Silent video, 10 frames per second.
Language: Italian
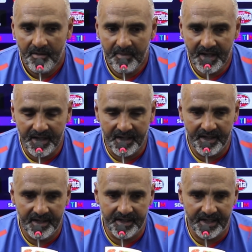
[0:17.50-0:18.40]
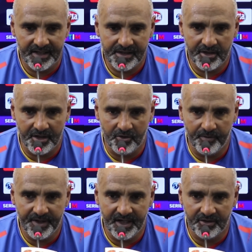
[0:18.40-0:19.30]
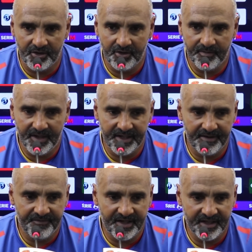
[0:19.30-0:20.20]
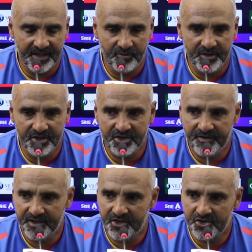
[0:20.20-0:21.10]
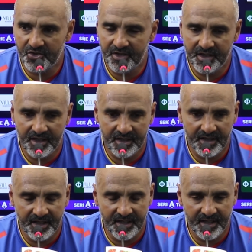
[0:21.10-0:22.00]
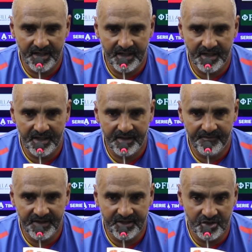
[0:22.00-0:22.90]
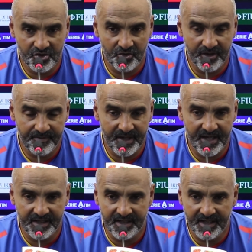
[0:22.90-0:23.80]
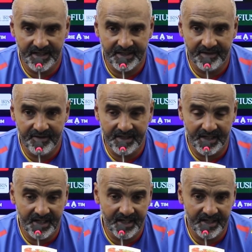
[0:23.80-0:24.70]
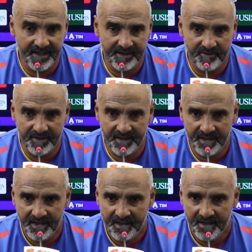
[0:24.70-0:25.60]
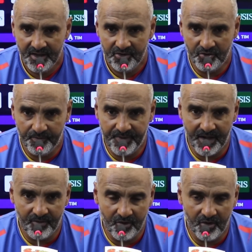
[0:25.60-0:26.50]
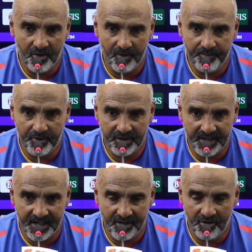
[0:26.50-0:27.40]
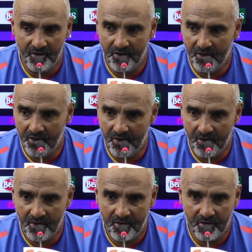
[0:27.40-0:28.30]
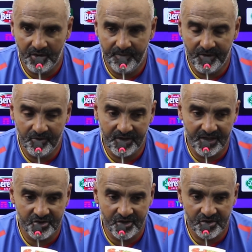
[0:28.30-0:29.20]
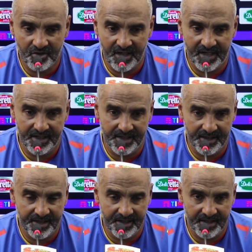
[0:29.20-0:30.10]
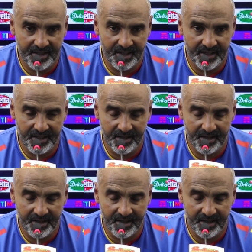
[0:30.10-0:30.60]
il eh, ragazzo è recuperato, è normale che viene da 15-20 giorni, 20 giorni pieni di inattività e quindi dobbiamo portarlo con il minutaggio a giocare senza rischiare